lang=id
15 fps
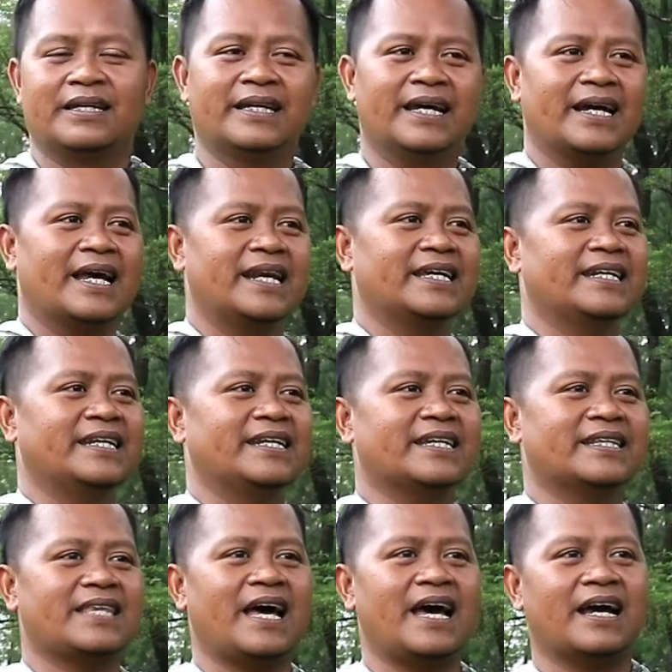Ya, kali ini
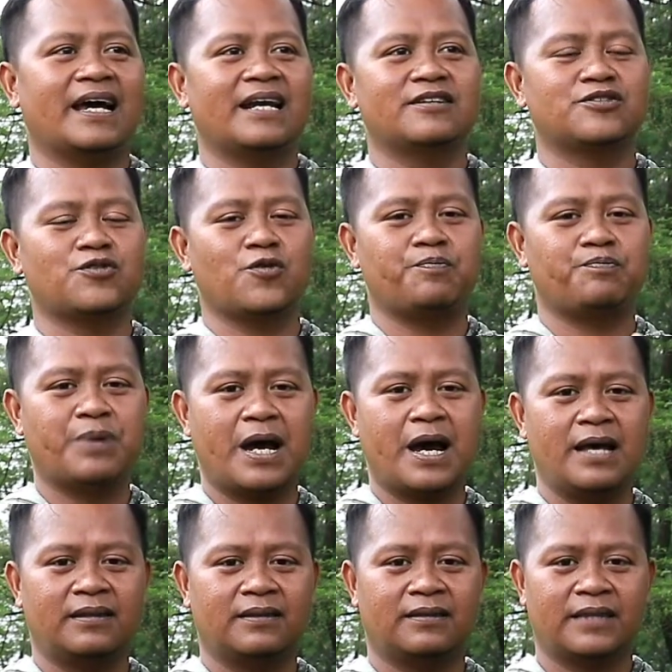kita akan
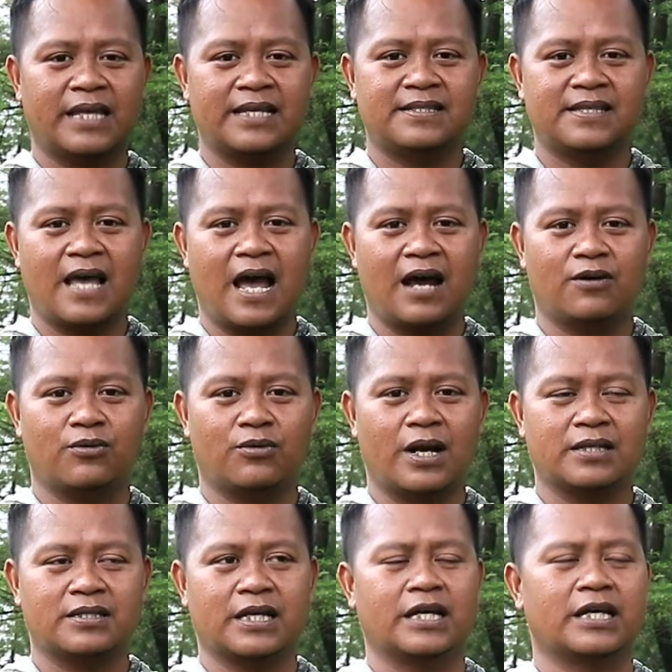coba tes
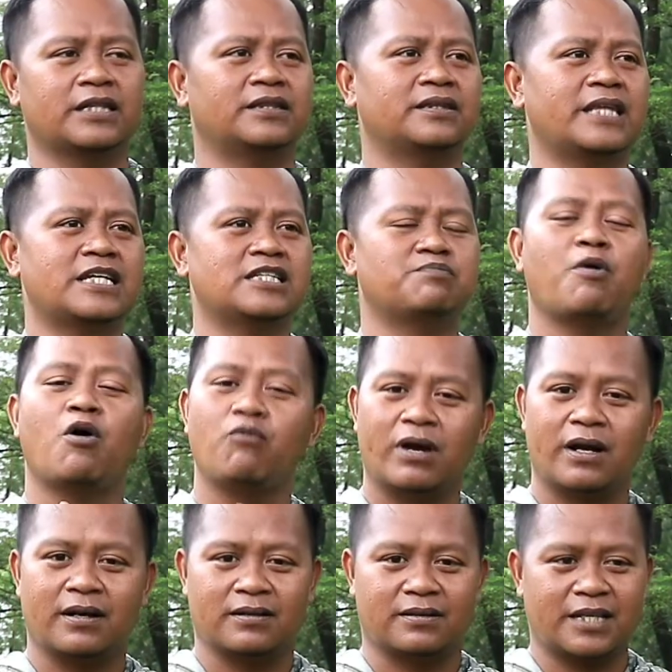akurasi eh, tes
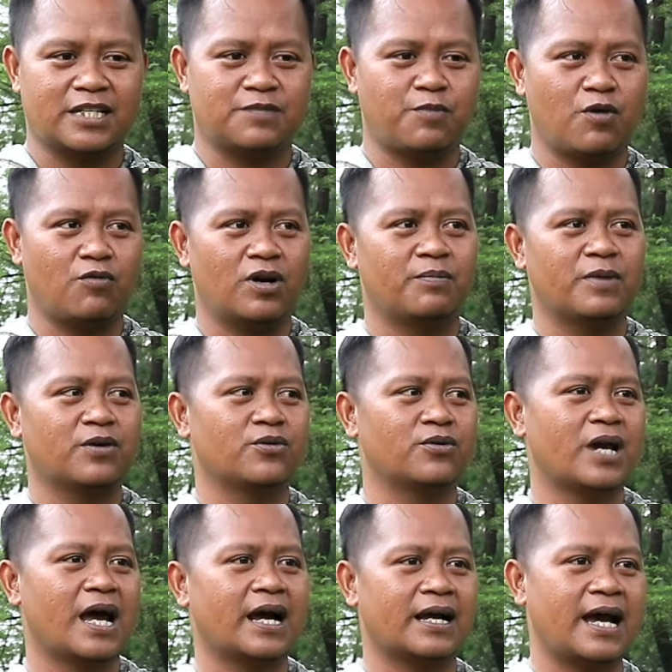power, tes power
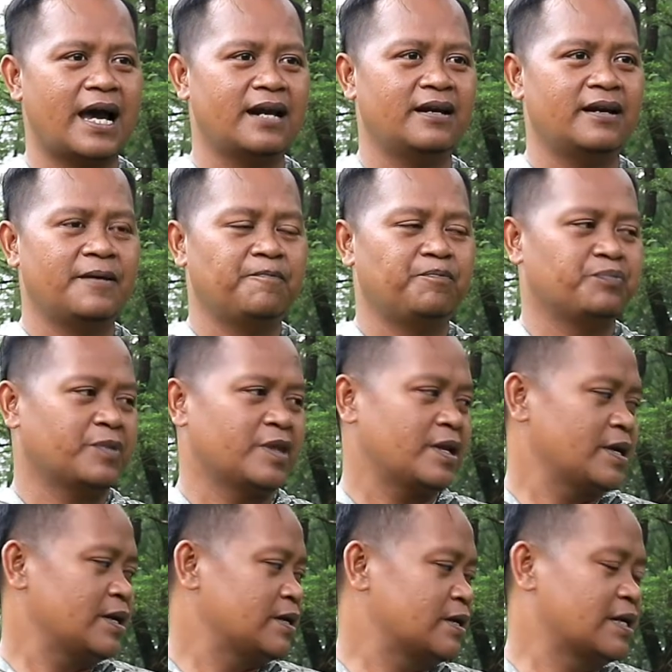menggunakan
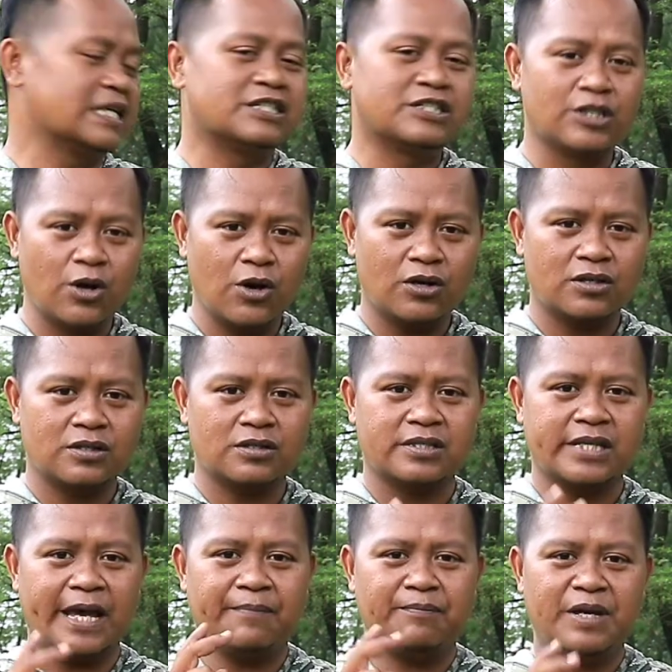gejluk
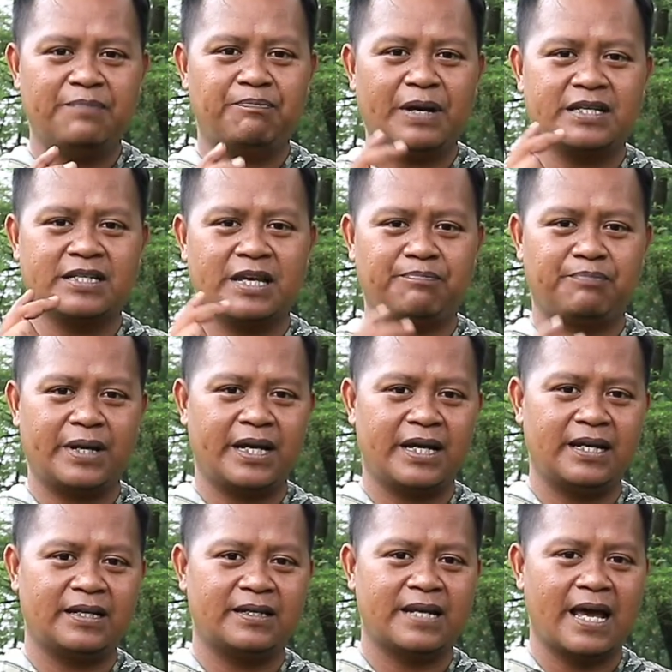semi
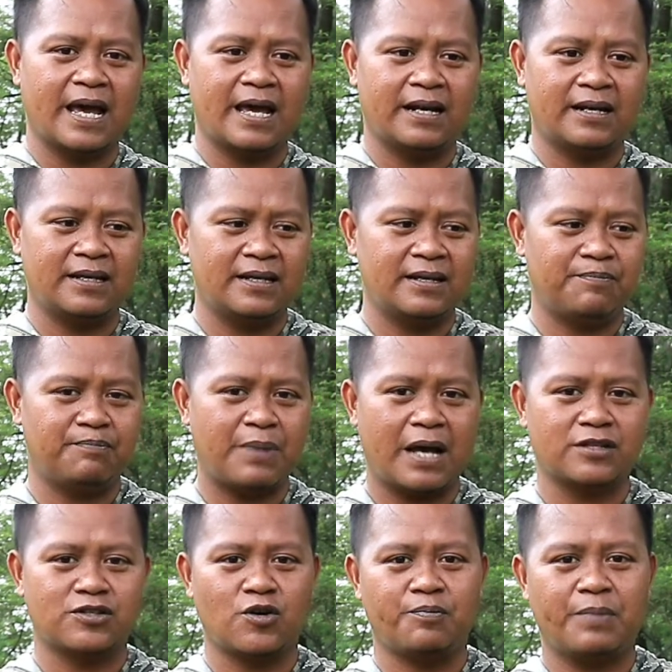PCP dari
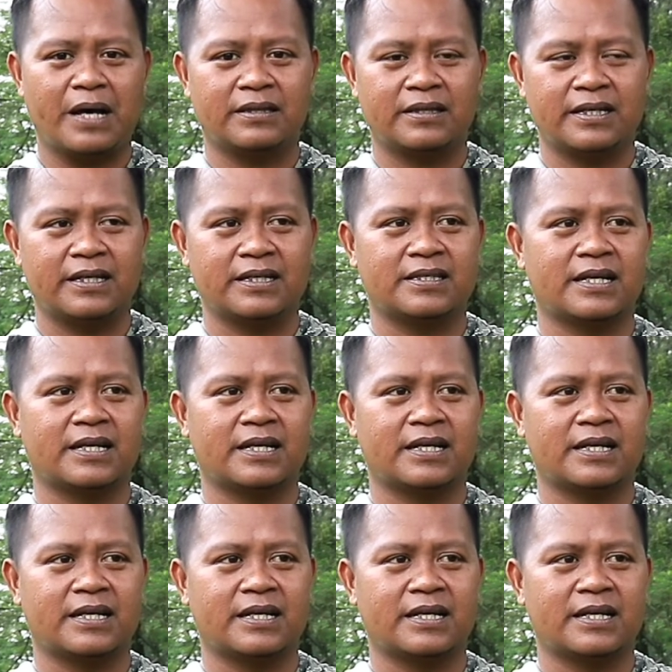Pasopati.